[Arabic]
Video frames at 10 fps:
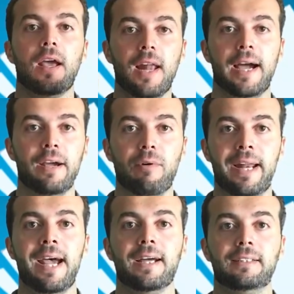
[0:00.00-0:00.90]

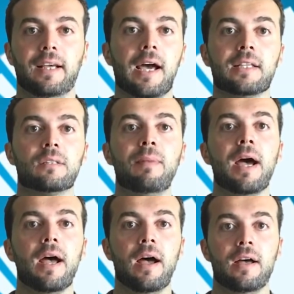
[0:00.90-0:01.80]
الحيوانات
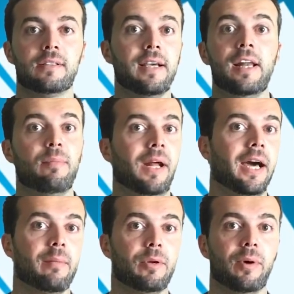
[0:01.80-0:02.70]
أسماءها سهلة
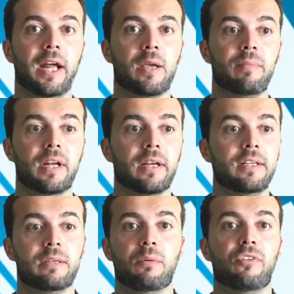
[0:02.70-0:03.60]
بالعربي ولكن
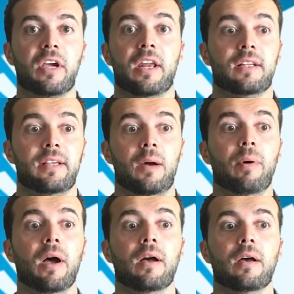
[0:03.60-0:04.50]
بالإنجليزي بنفكر إنها
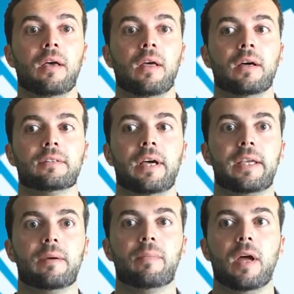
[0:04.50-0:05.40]
صعبة
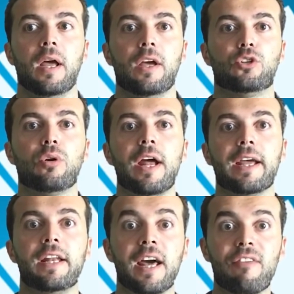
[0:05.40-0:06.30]
طيب شو
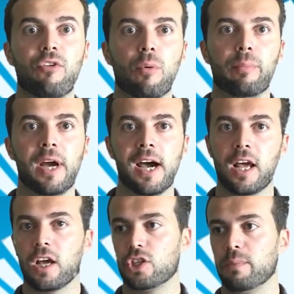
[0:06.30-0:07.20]
رأيك نعرفهم
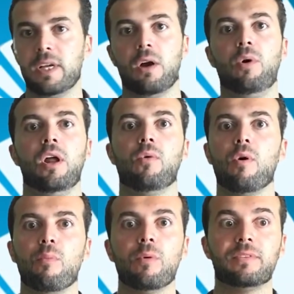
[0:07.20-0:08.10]
بحلقة جميلة وحلوة
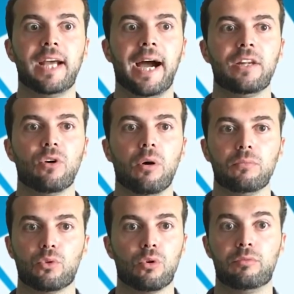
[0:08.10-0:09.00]
وممتعة اليوم
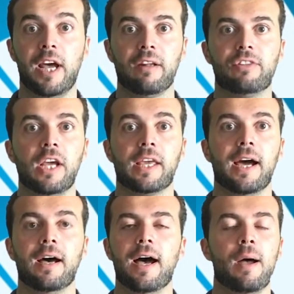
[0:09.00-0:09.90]
تكون بتعرف تحكي
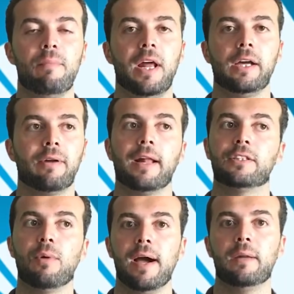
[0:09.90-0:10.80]
أهم الحيوانات
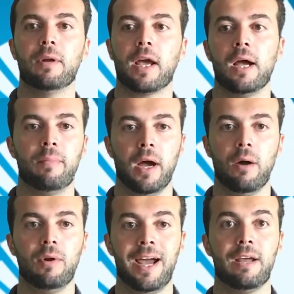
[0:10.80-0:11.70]
سواء اللي بالغابة
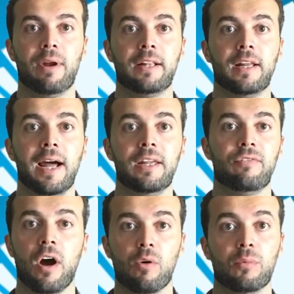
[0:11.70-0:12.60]
أو الحيوانات
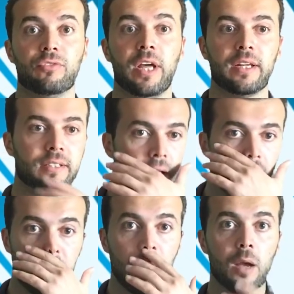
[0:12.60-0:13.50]
الأليفة أو المفترسة
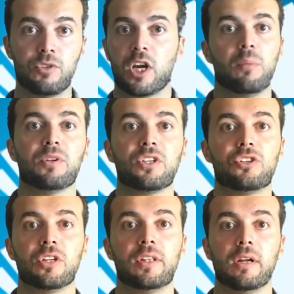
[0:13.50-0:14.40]
بشكل بسيط
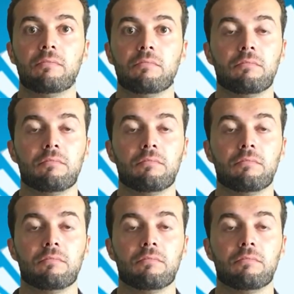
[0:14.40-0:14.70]
جدا